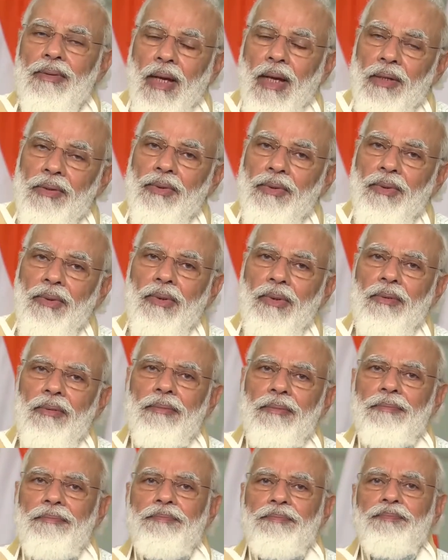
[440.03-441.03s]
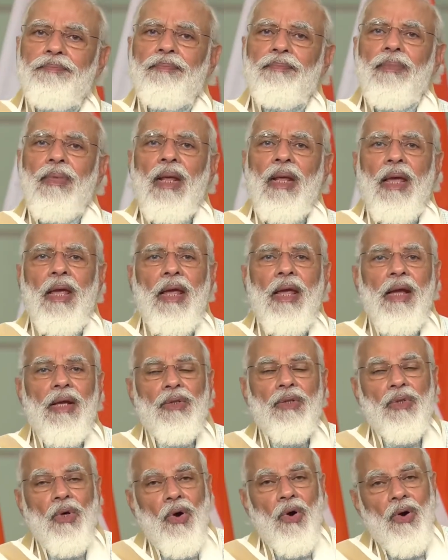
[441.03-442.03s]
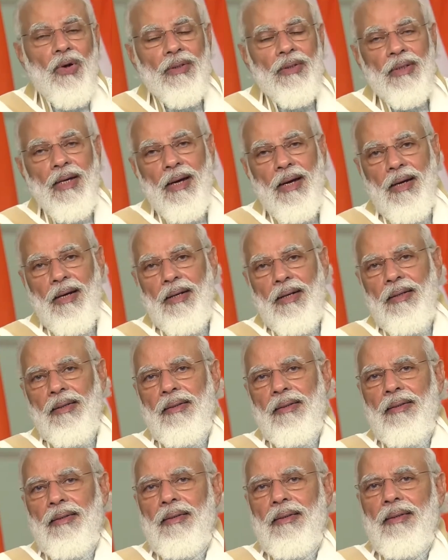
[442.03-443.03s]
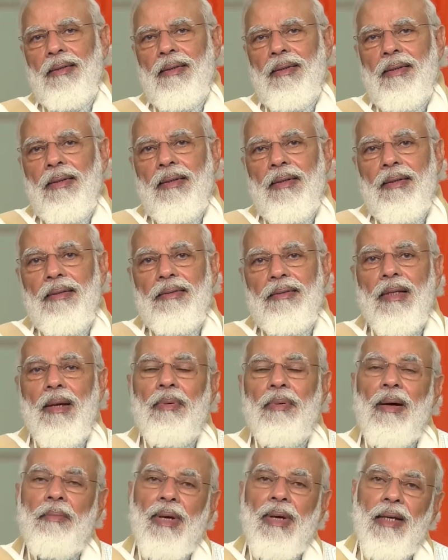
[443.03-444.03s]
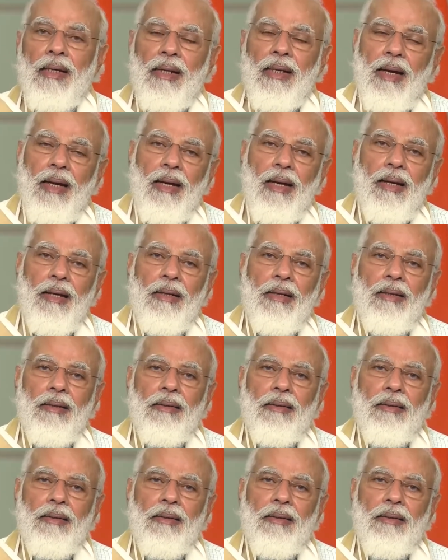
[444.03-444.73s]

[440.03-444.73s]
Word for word: साथियों एक दौर था जब हमारे यहां